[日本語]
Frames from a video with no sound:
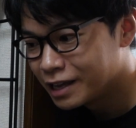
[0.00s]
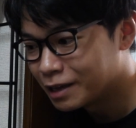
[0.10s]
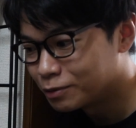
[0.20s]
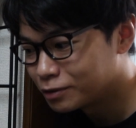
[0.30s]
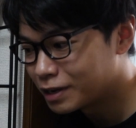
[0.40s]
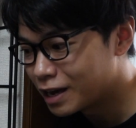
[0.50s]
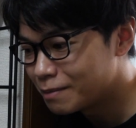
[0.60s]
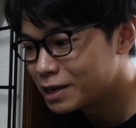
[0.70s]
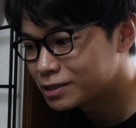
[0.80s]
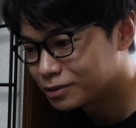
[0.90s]
で、僕は
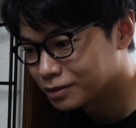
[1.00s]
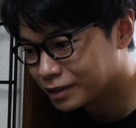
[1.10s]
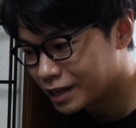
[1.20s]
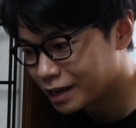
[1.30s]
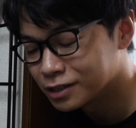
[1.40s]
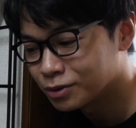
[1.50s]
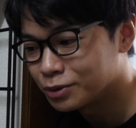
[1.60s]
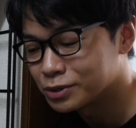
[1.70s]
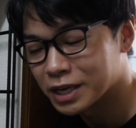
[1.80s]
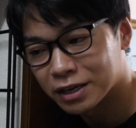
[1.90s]
Amazon で
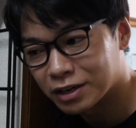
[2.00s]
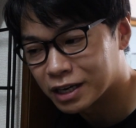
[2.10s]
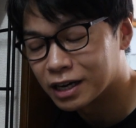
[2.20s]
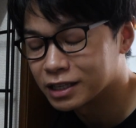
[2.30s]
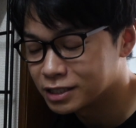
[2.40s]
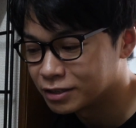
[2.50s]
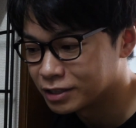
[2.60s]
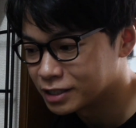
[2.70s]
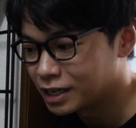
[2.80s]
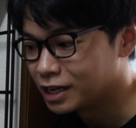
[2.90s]
送料1000円ぐらいかかっちゃうん
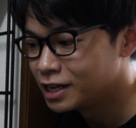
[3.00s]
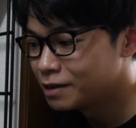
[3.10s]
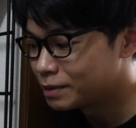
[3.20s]
ですが、